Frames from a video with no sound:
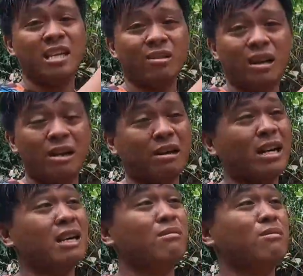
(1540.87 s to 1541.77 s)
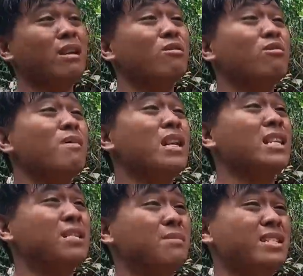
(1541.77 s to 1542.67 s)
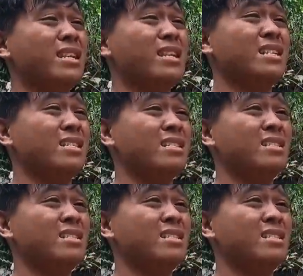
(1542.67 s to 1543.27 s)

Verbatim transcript: sa iyo na nag ano gumaling na si Master. Gumaling na ako